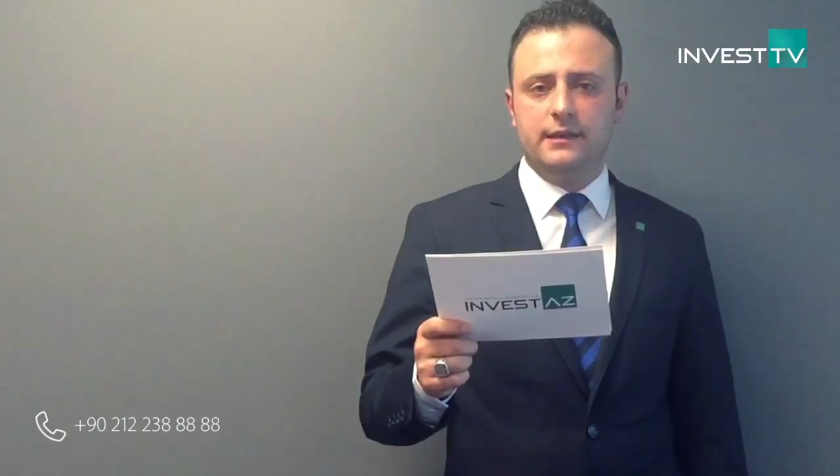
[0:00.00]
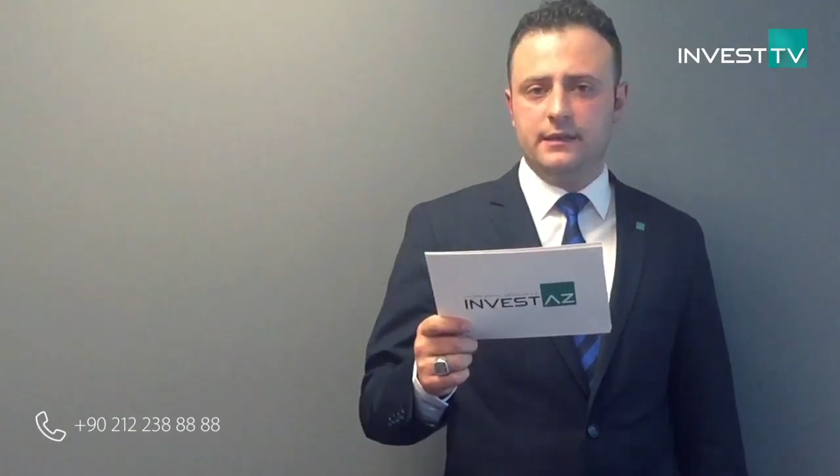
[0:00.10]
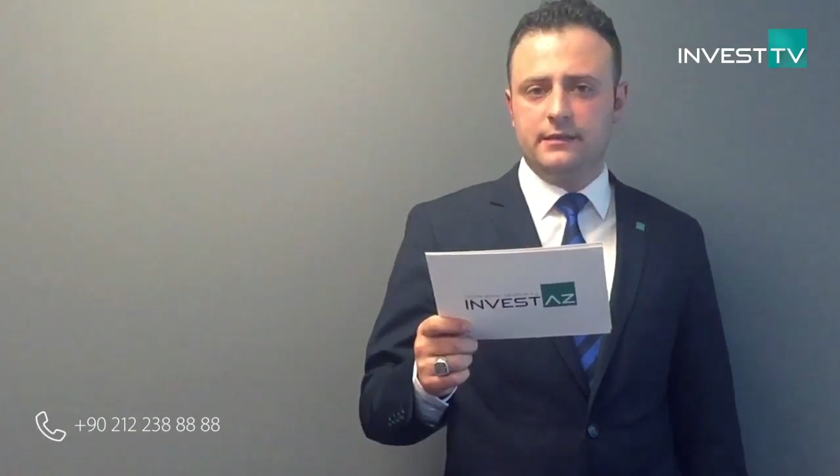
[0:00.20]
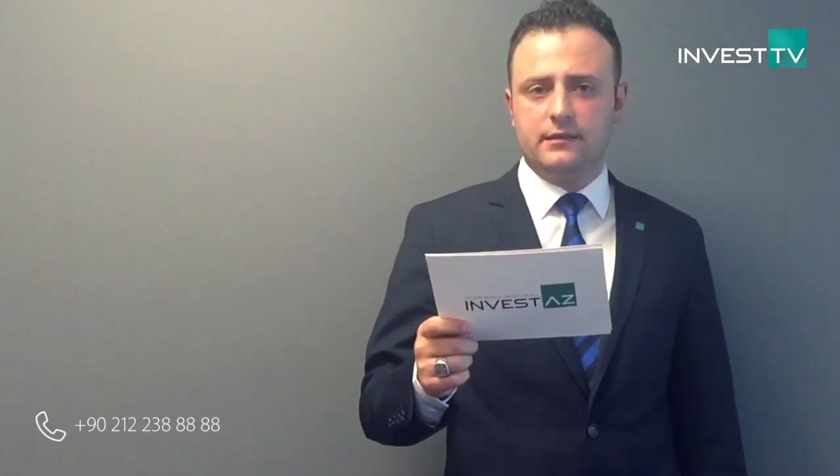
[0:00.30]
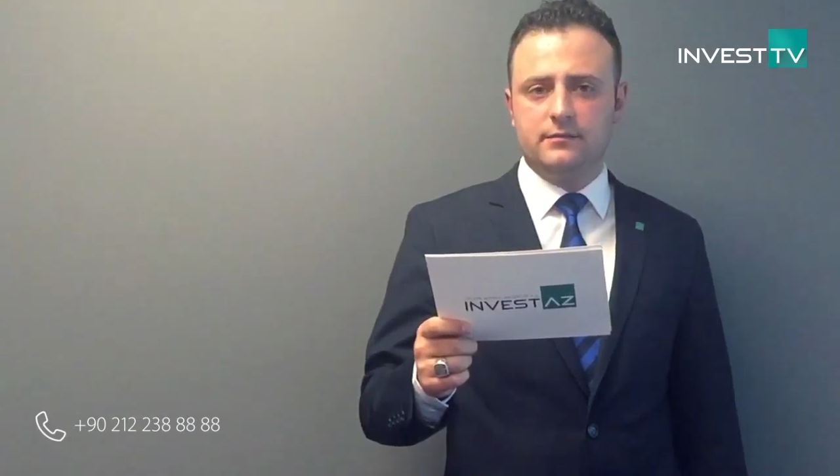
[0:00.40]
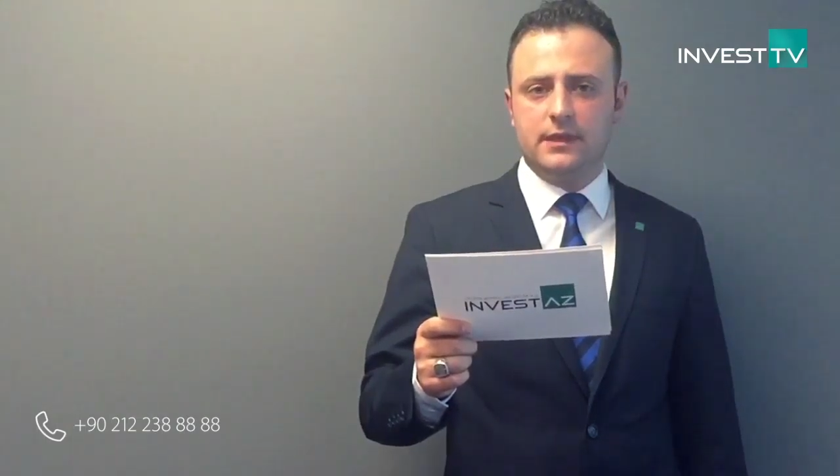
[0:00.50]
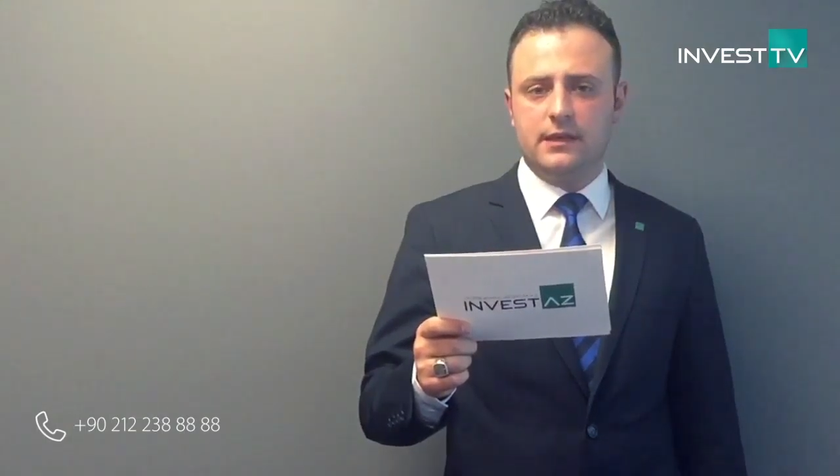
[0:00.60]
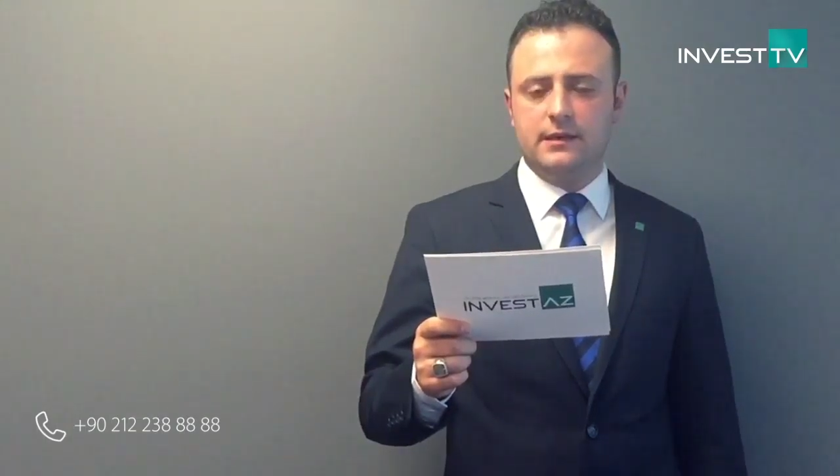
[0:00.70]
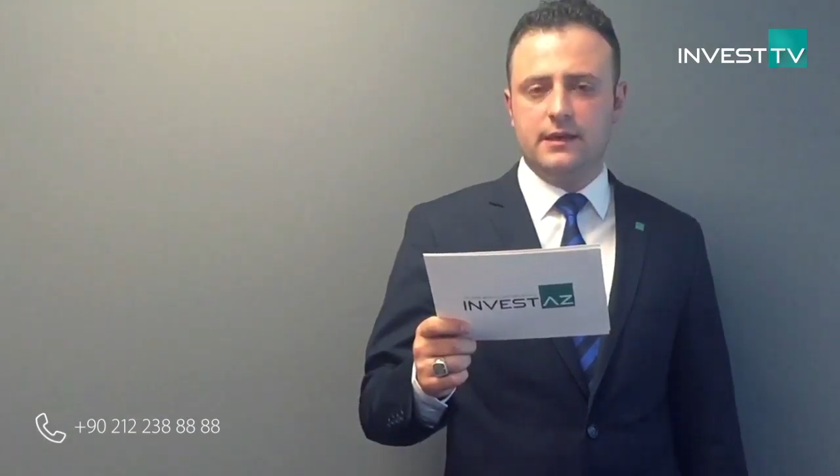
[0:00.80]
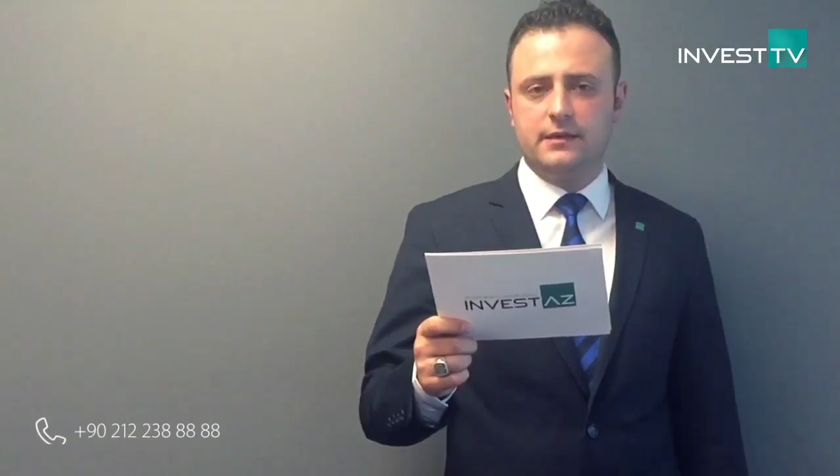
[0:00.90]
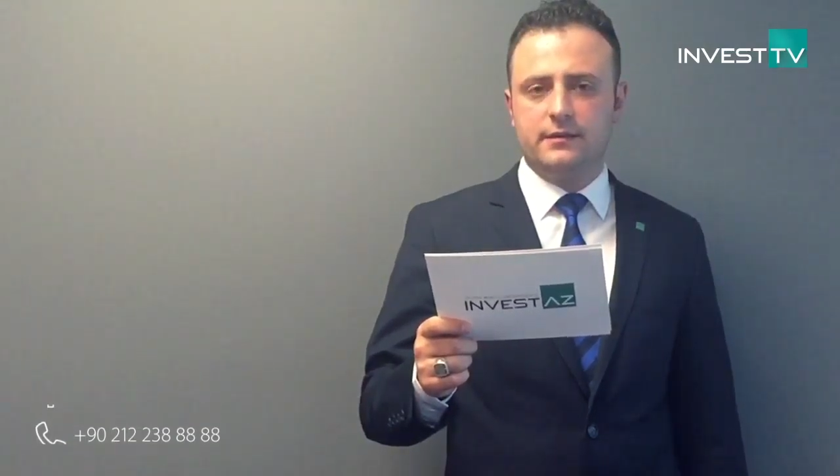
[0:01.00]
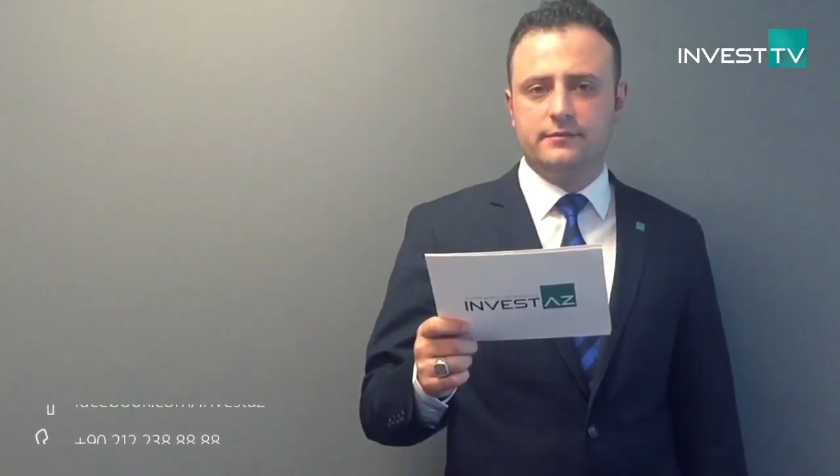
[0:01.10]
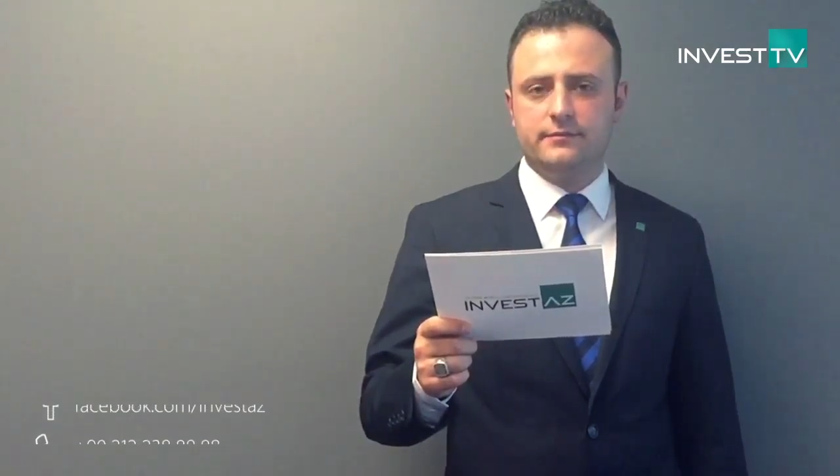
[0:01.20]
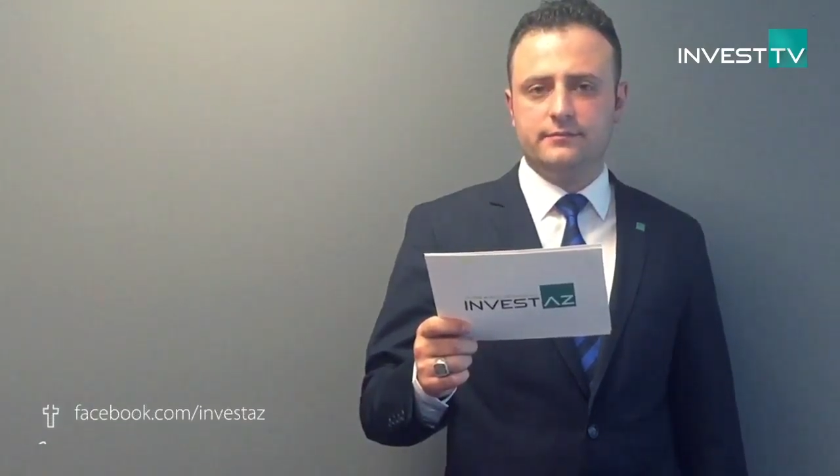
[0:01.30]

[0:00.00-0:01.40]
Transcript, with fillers: iyi yatırımlar diler.